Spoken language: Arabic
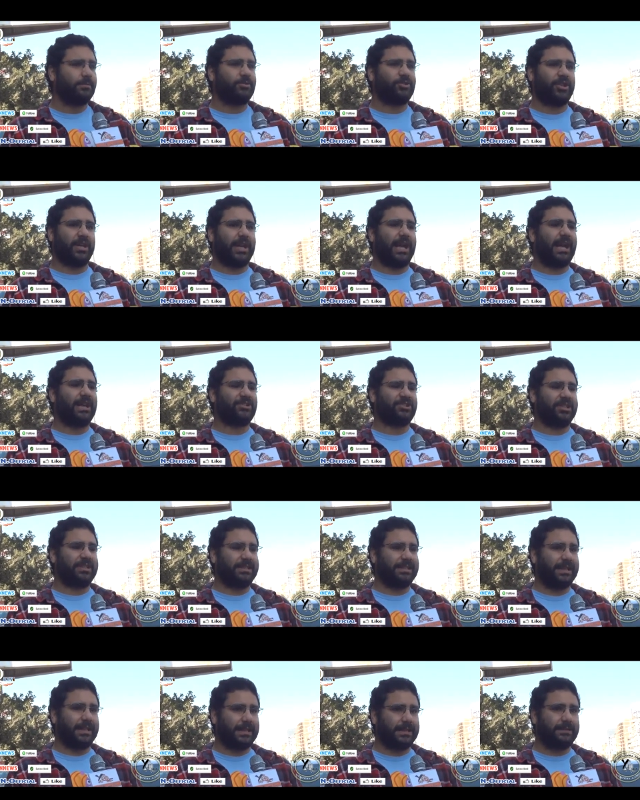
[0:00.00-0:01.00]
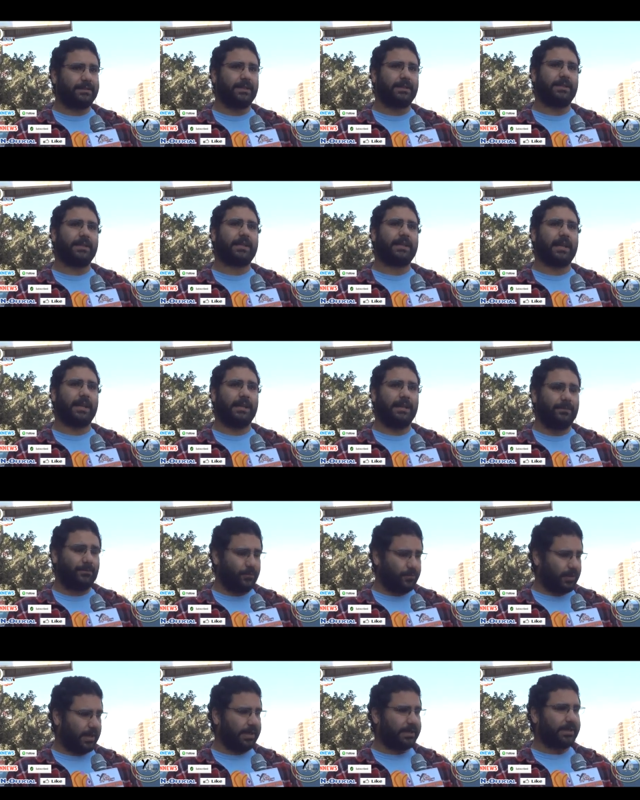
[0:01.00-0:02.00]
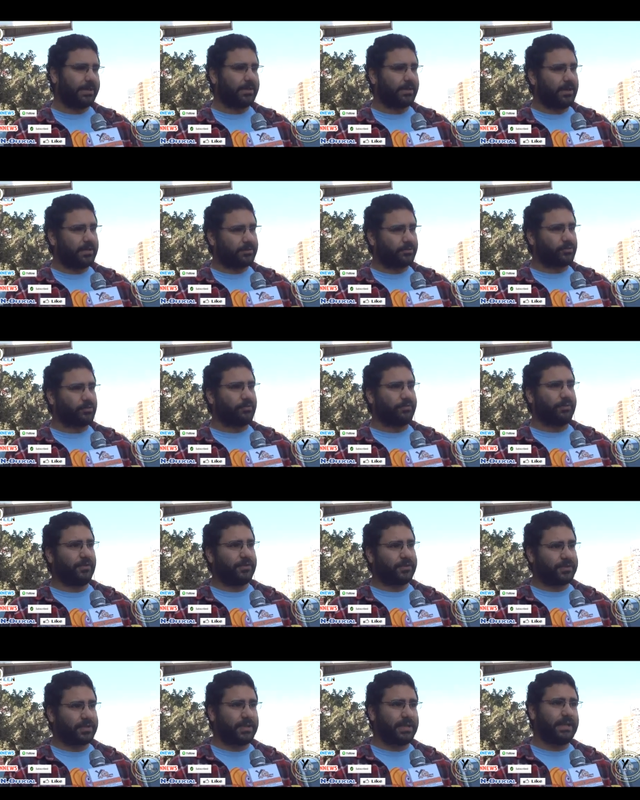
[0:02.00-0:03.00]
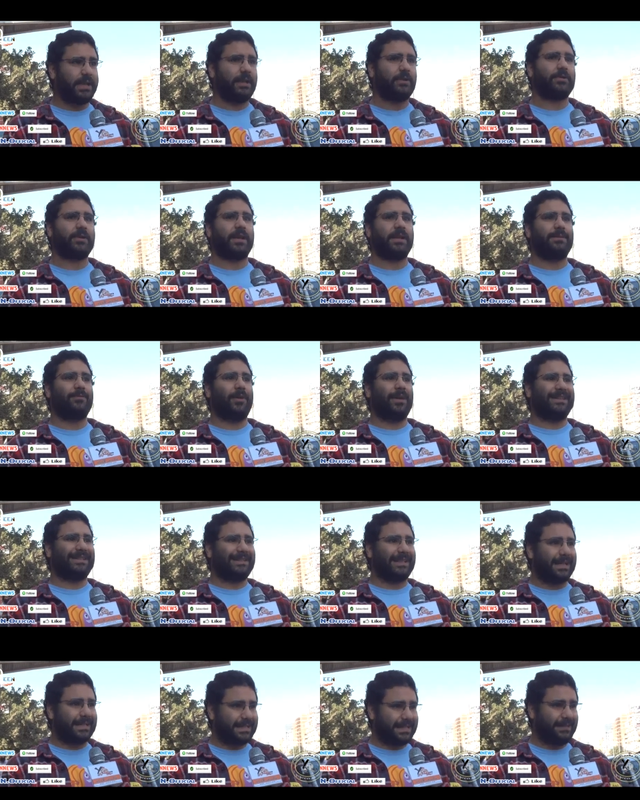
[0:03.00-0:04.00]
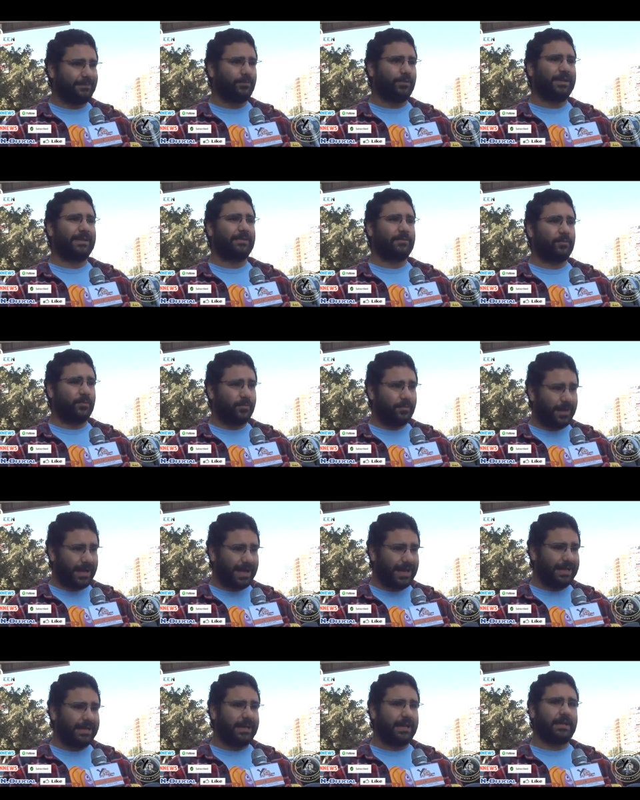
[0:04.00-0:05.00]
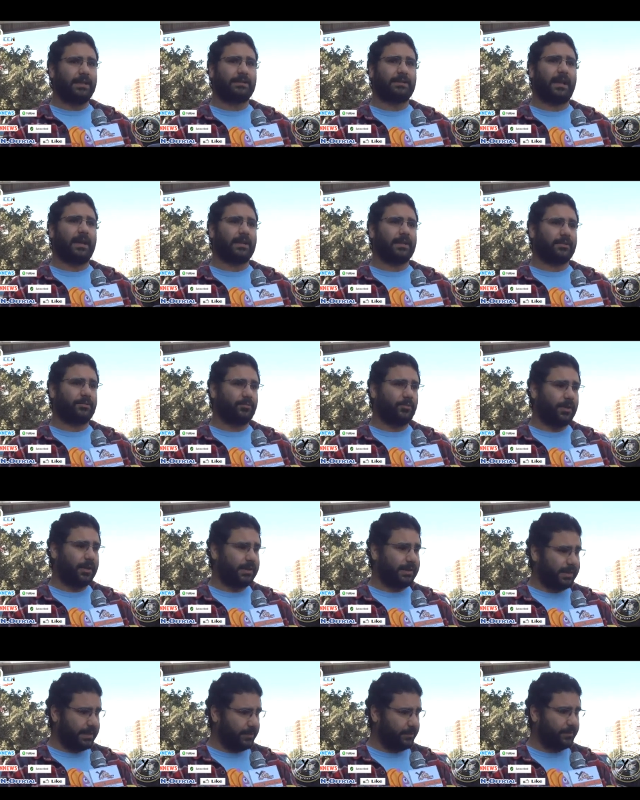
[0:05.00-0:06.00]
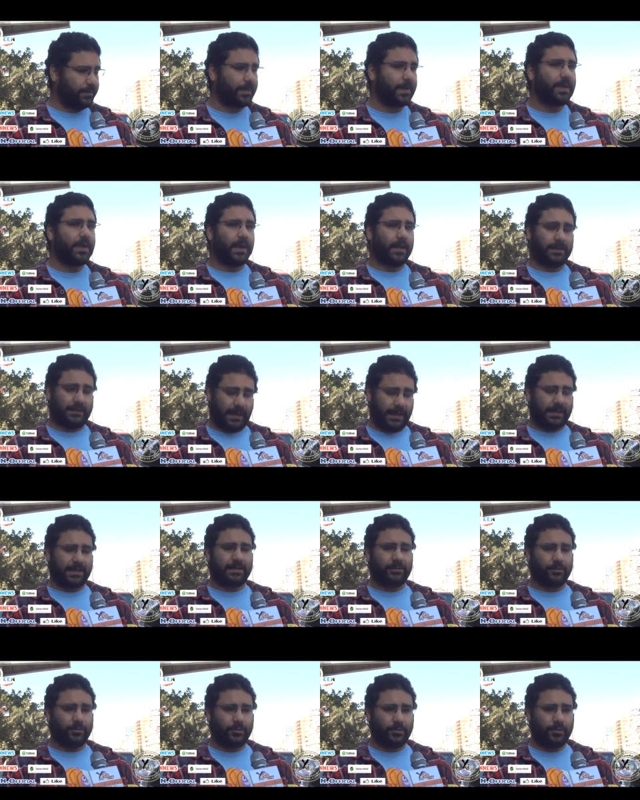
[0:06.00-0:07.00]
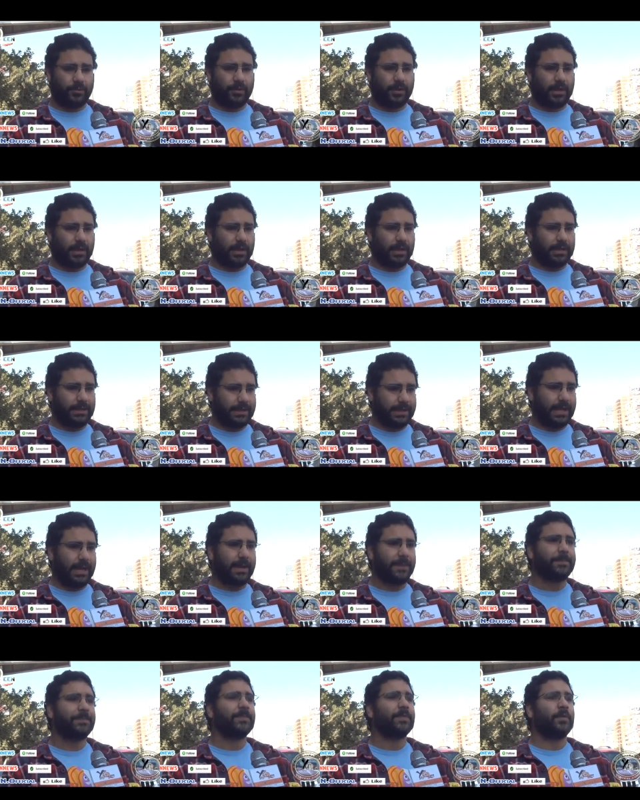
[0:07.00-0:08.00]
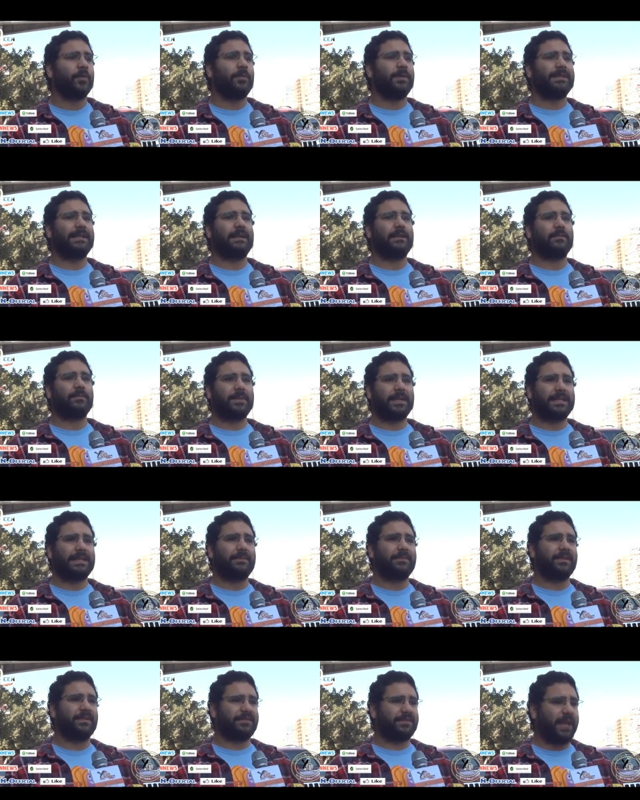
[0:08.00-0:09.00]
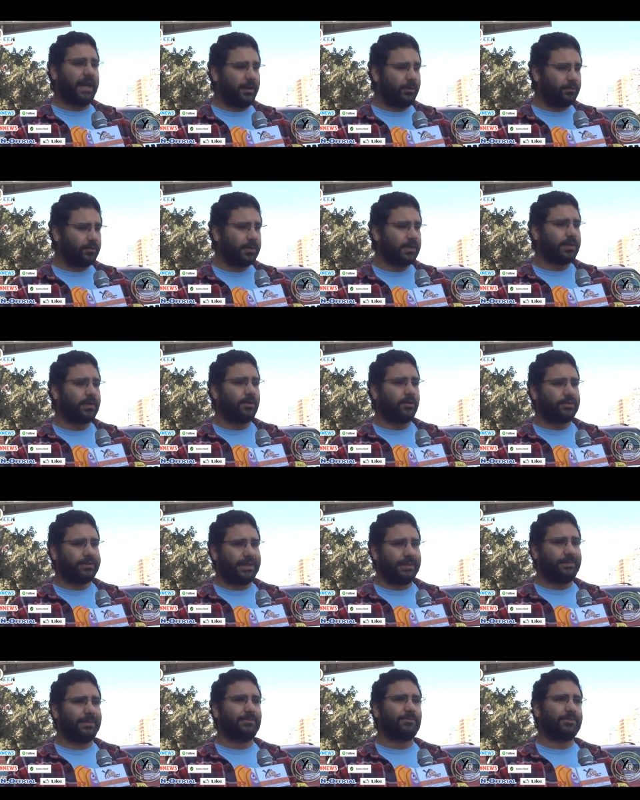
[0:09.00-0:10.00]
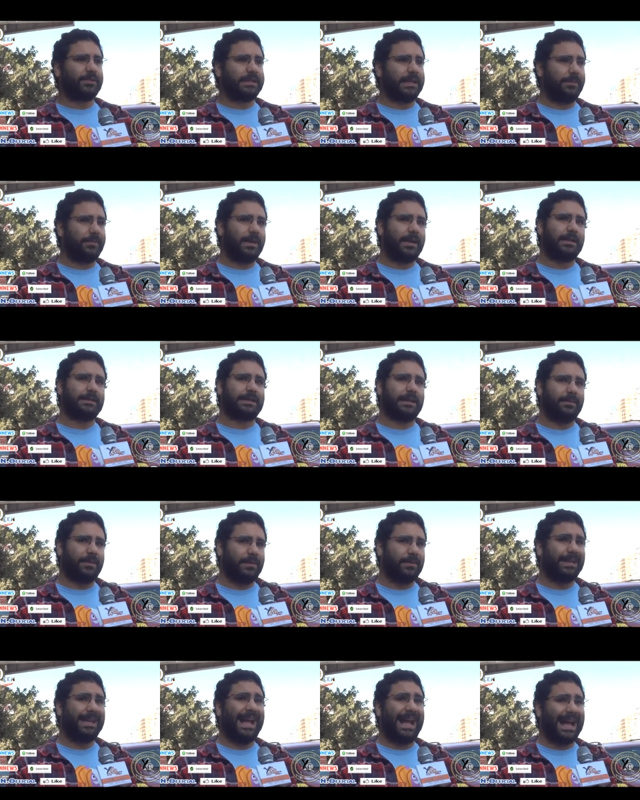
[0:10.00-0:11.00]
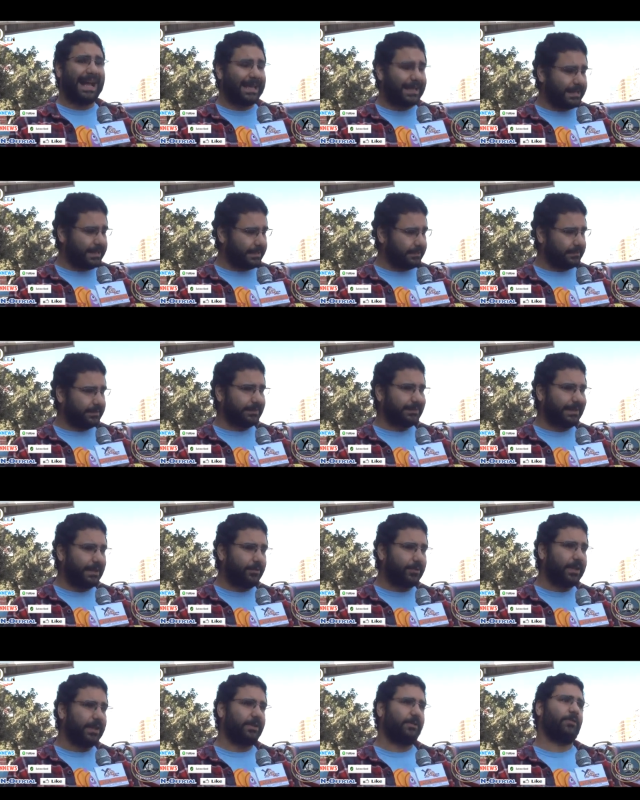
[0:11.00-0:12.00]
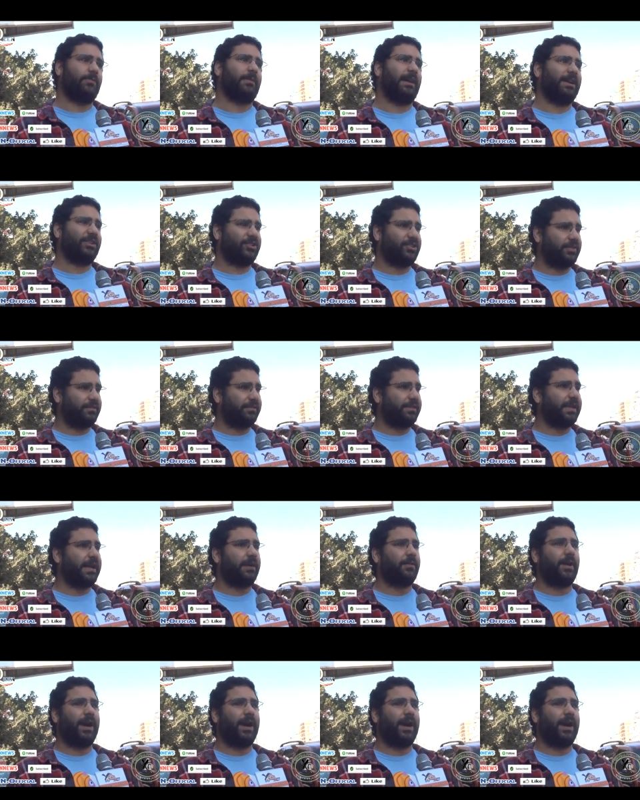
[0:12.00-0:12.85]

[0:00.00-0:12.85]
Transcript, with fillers: بشجاعة شديدة جدا اتكلموا عن إجراءات كشوف العظام النظريه واتكلموا عن التعذيب والمهانه اللي تعرضوها ليهم اللي تعرضوا آه، ليها وبكده بيفضحوا قدام المجتمع تماما حقيقه الدوله اللي هم عايشين فيها